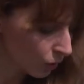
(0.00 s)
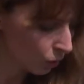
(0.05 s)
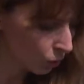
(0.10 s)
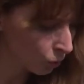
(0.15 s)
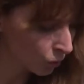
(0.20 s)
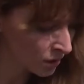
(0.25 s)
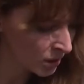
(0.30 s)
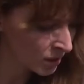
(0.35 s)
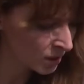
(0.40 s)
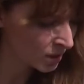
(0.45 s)

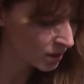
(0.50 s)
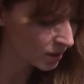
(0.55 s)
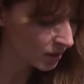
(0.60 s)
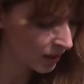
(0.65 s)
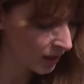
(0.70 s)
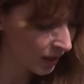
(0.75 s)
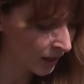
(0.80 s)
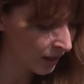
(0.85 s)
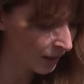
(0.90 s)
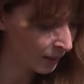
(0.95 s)
Und
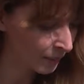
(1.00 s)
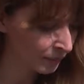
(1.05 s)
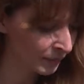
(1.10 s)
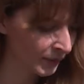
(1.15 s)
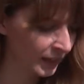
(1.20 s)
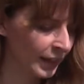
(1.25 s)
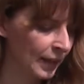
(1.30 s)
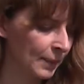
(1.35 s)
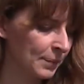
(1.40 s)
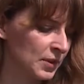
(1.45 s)
ähm,
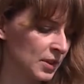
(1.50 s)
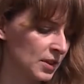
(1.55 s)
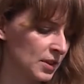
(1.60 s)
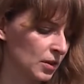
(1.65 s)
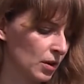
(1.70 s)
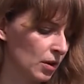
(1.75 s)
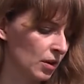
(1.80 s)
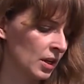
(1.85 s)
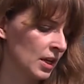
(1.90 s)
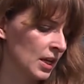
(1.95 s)
dann gibt es
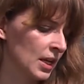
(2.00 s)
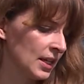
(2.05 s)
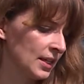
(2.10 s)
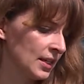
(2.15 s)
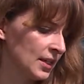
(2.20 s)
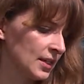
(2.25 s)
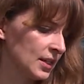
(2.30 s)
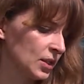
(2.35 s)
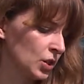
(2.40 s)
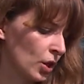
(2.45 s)
noch
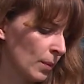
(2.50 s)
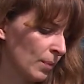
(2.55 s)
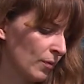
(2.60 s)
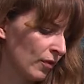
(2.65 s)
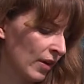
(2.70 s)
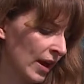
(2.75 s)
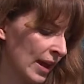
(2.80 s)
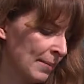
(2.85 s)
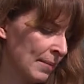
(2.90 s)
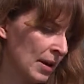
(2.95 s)
diese
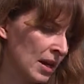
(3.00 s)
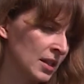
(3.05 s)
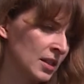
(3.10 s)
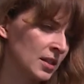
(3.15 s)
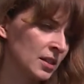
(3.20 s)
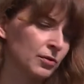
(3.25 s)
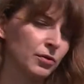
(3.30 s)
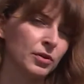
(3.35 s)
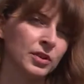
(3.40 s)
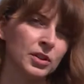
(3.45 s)
Schöpfeimer, die
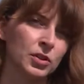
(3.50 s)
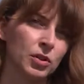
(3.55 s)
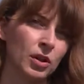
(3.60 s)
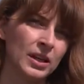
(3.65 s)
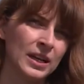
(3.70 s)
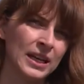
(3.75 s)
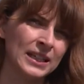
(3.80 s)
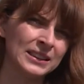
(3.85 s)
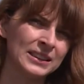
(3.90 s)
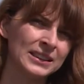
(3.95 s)
sind für die
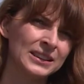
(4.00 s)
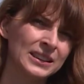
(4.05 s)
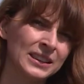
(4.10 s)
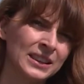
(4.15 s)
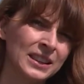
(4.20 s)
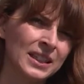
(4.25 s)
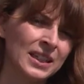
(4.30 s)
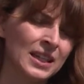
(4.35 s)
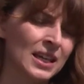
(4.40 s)
Toiletten,